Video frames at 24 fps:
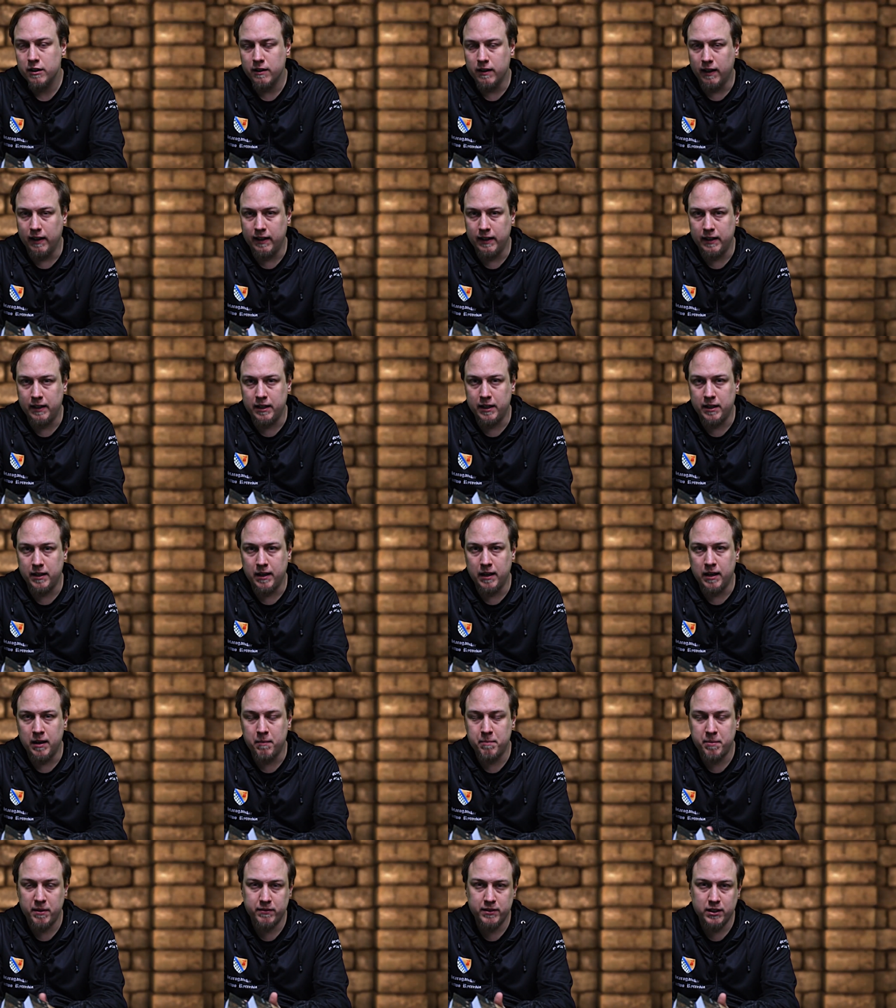
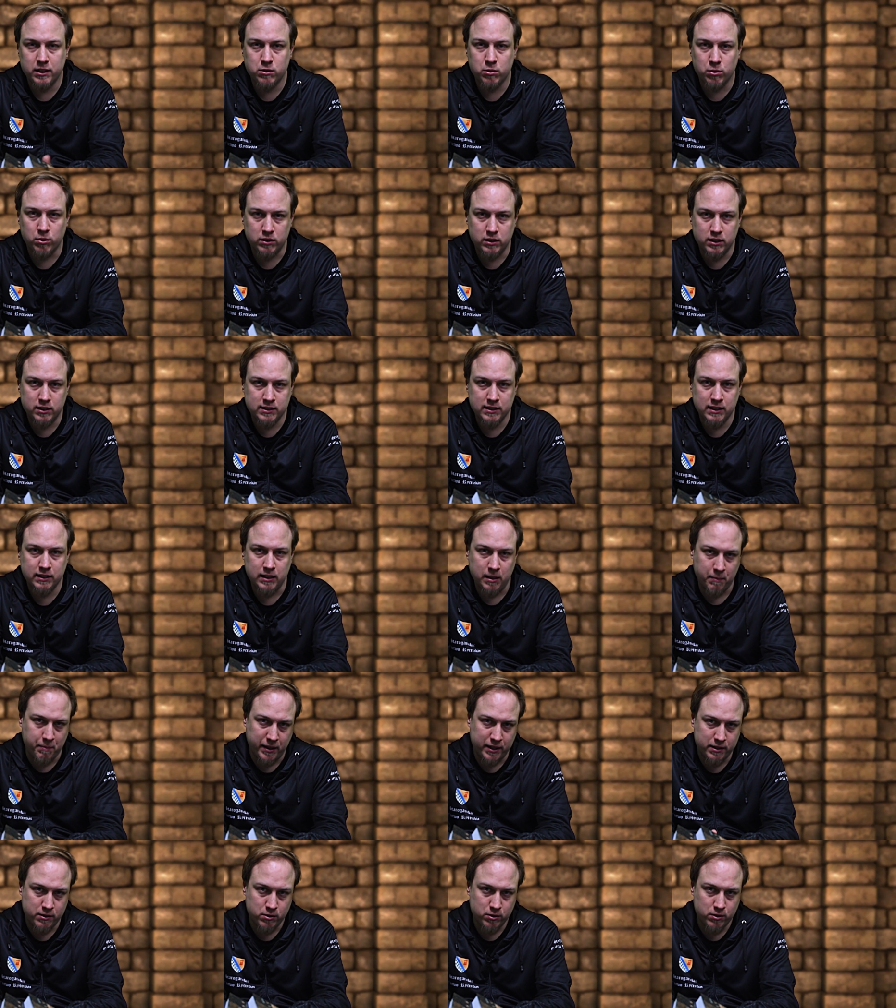Eee, pewna kurtyzana
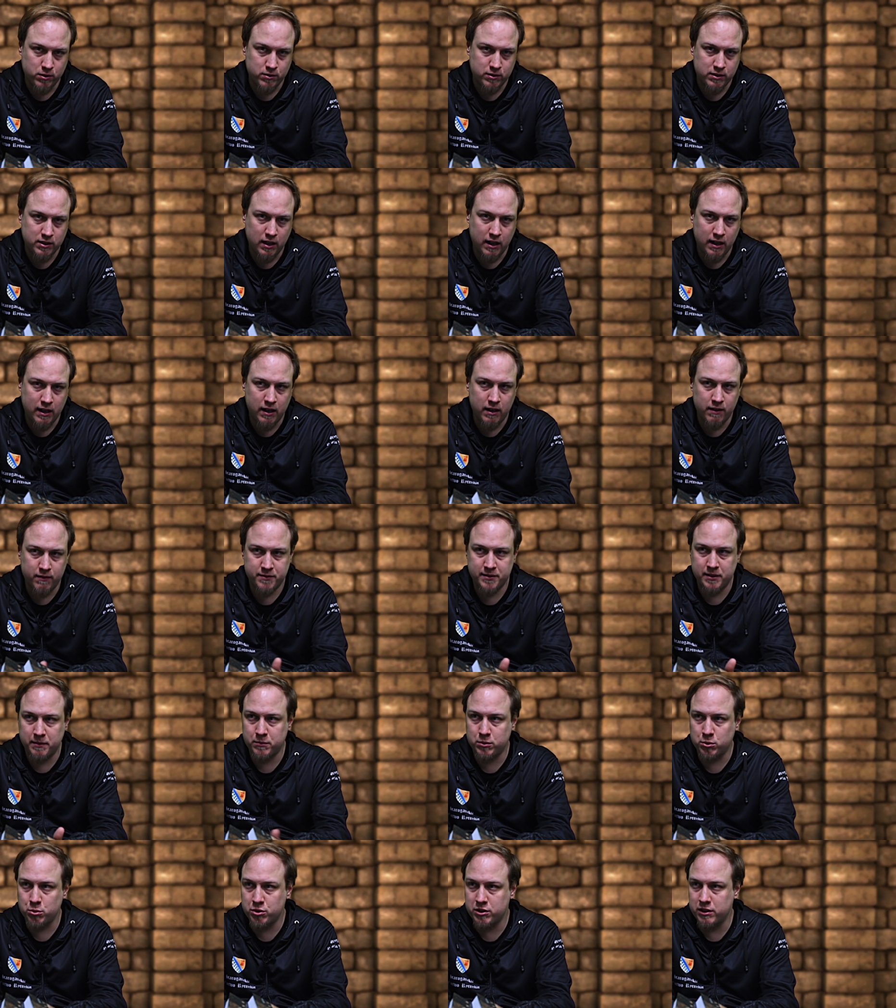pracująca w
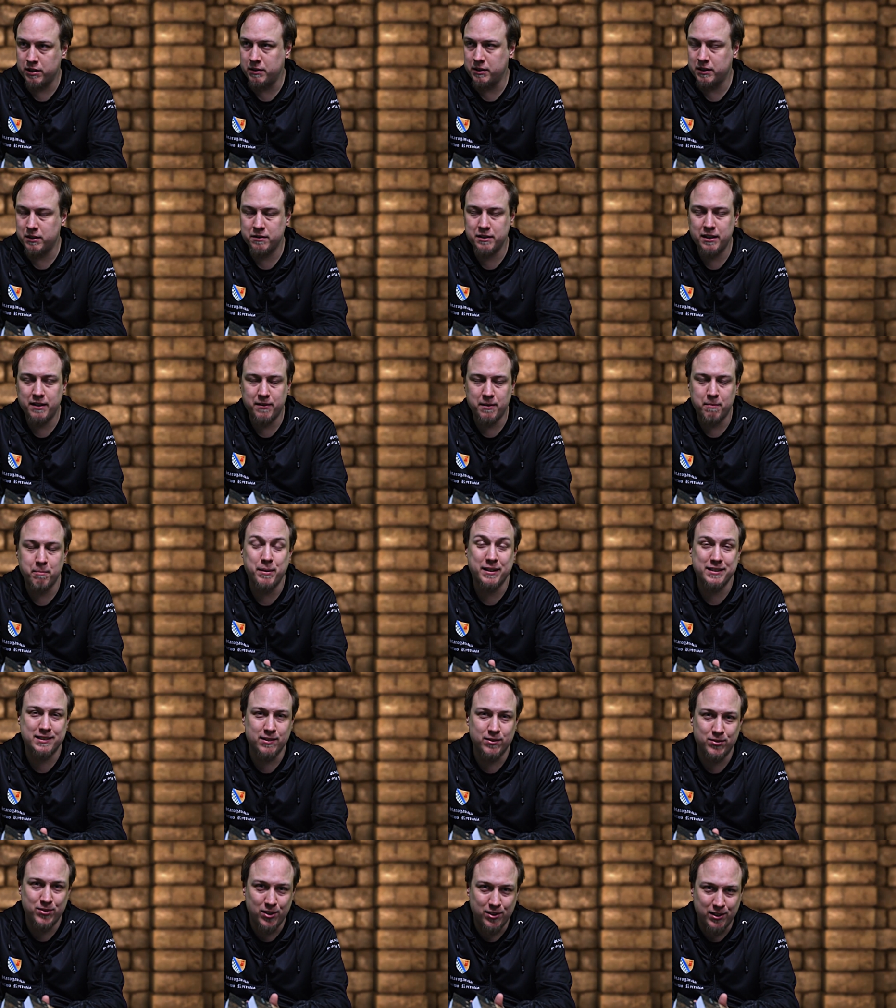Zamtuzie, no nie wiem,
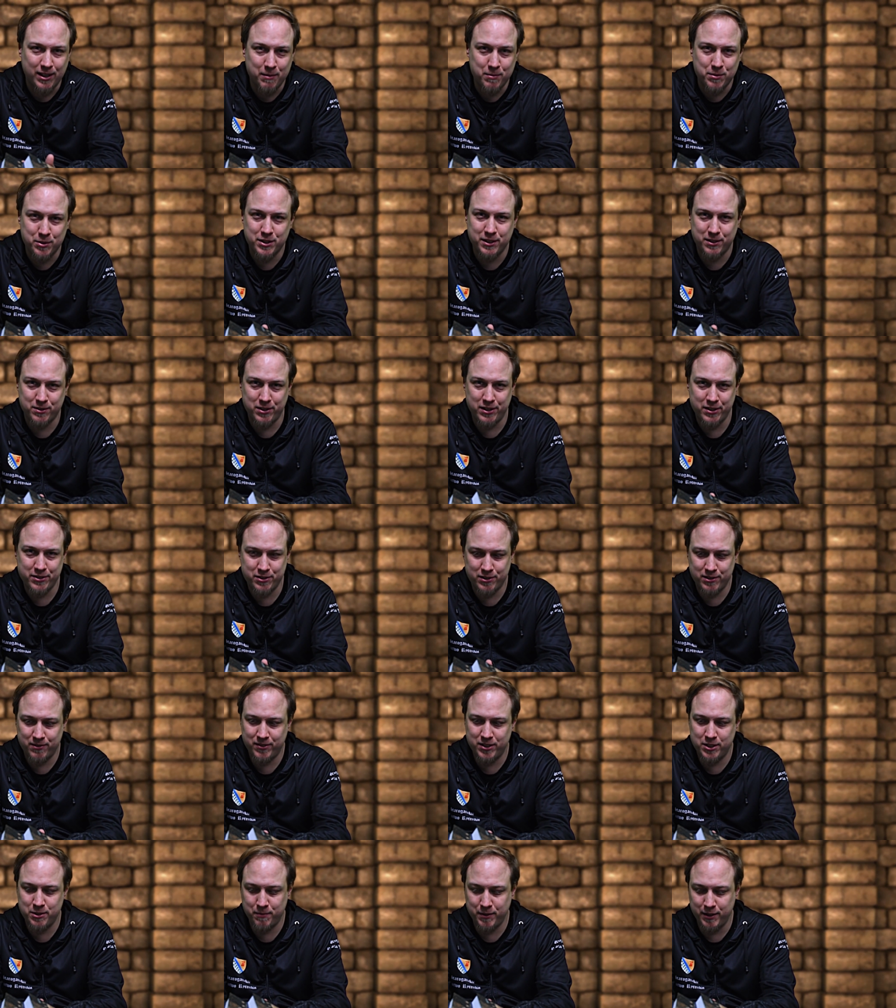Passiflora, bo się kojarzy
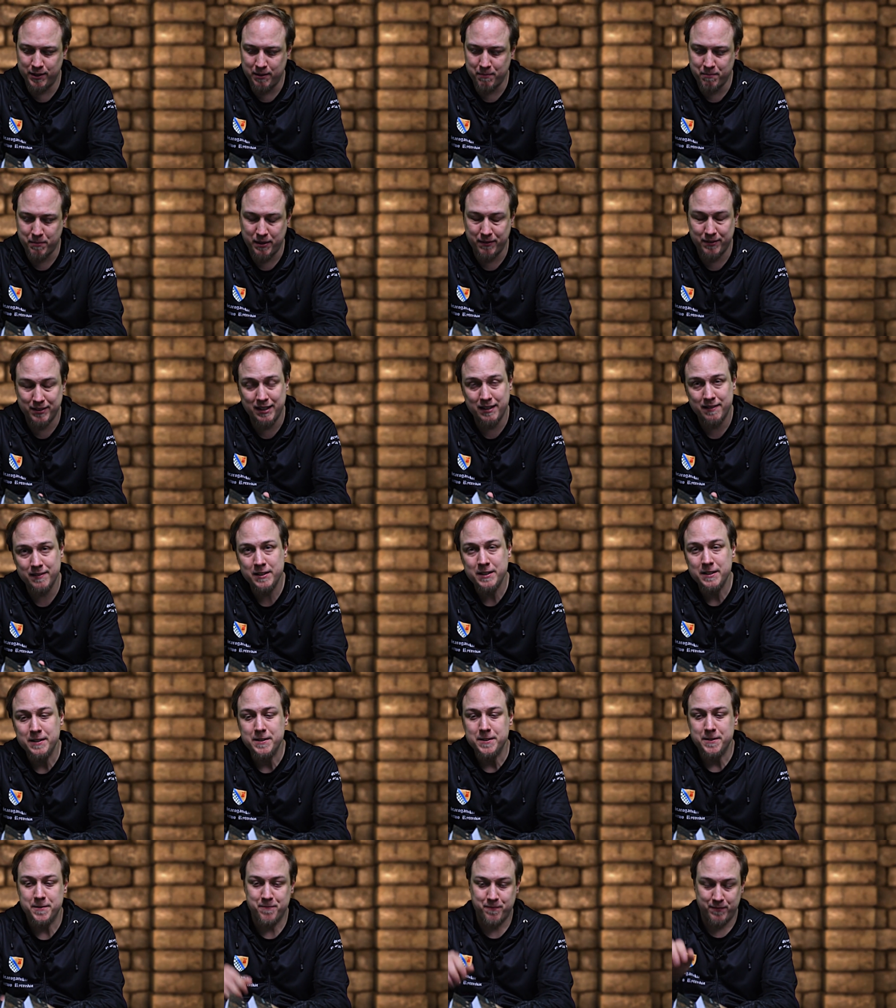z Wiedźminem, prawda?
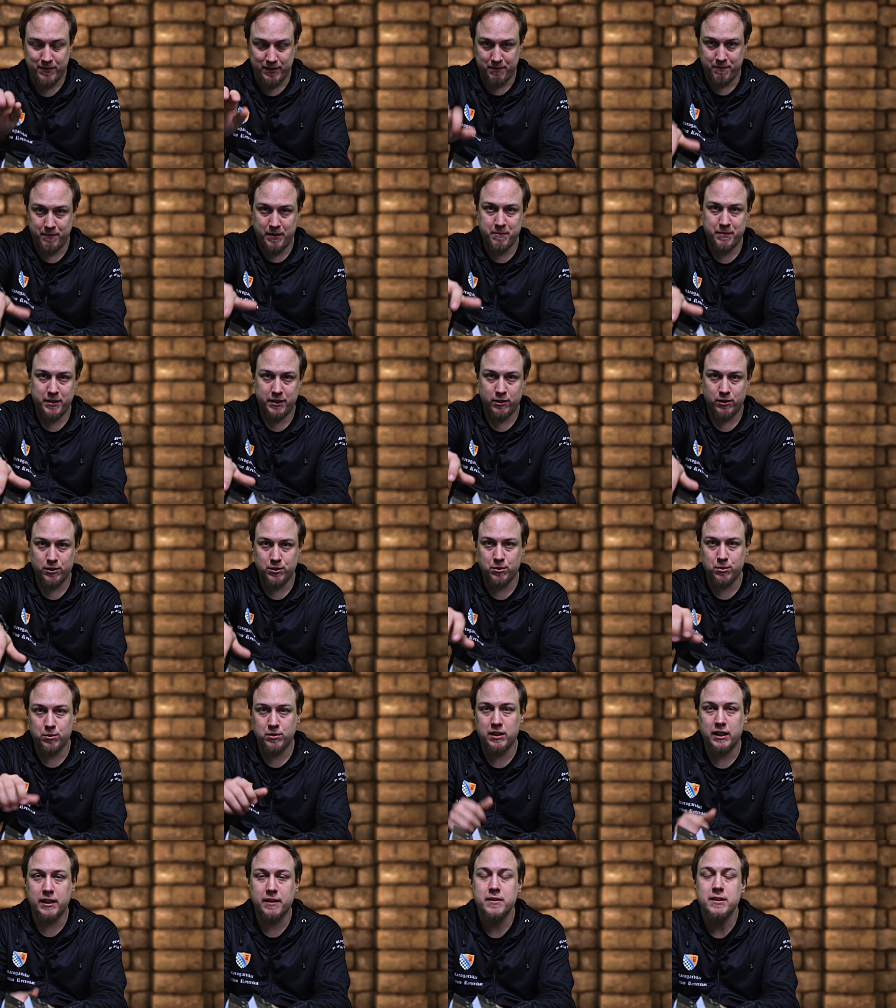Mamy go
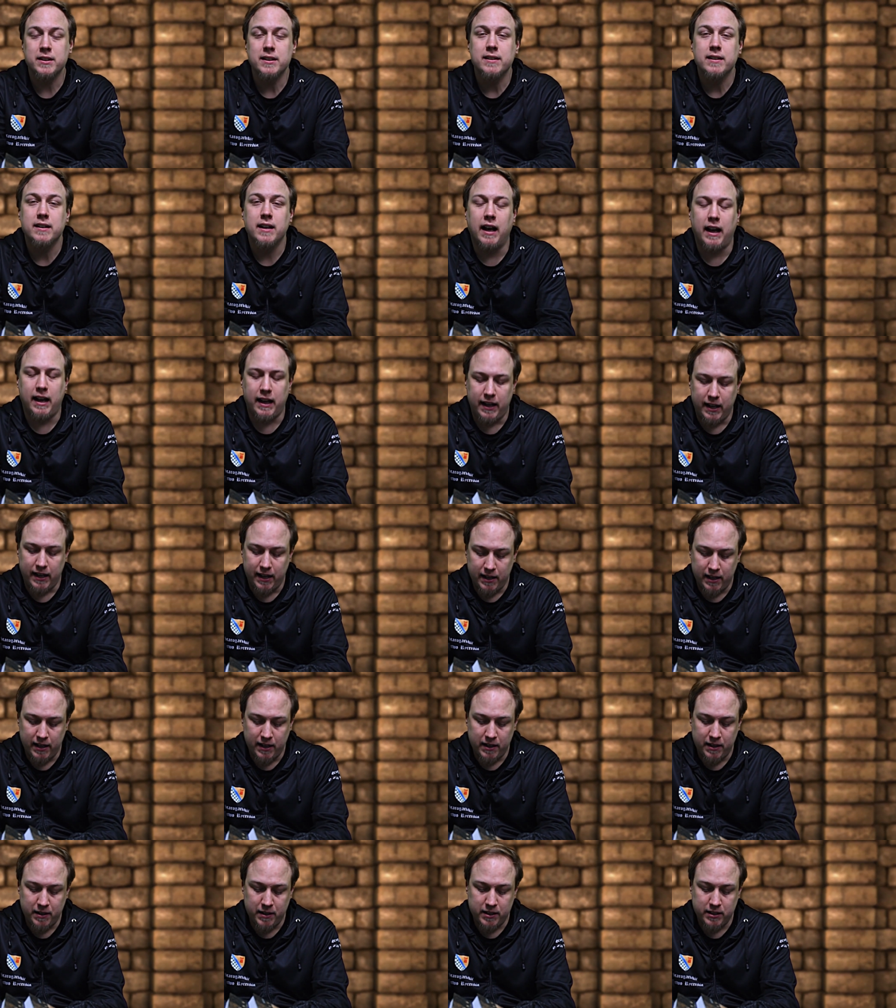tutaj.
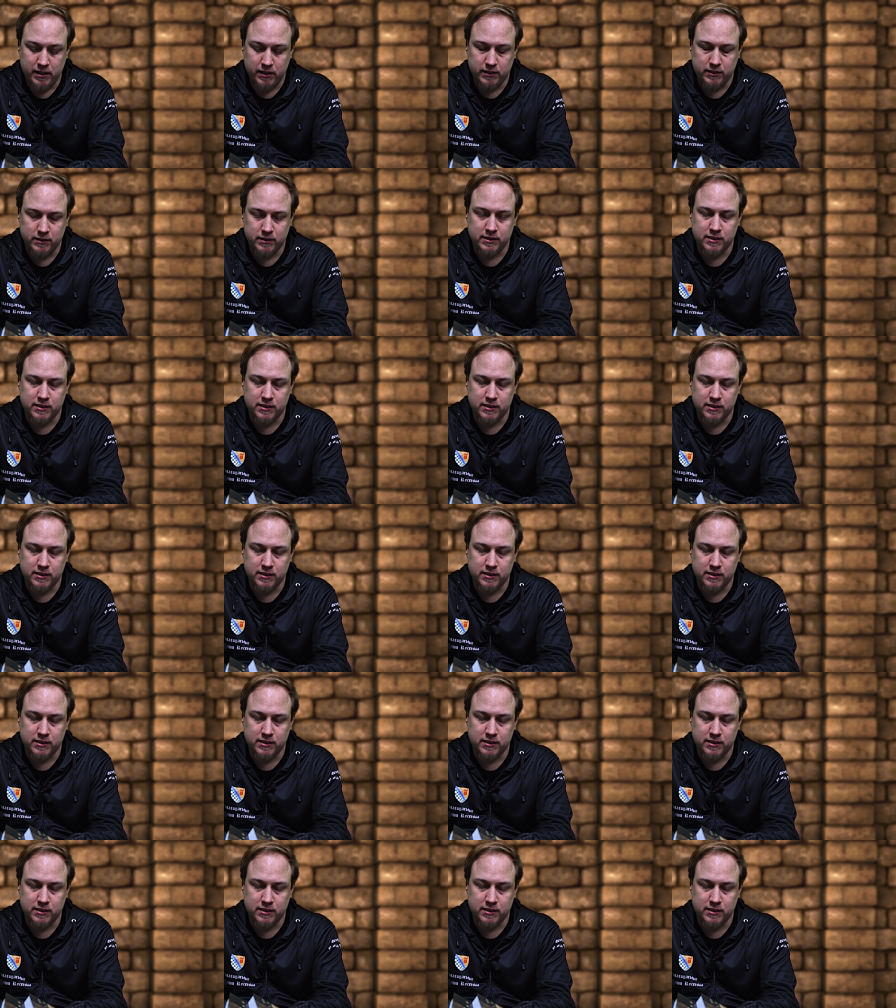E,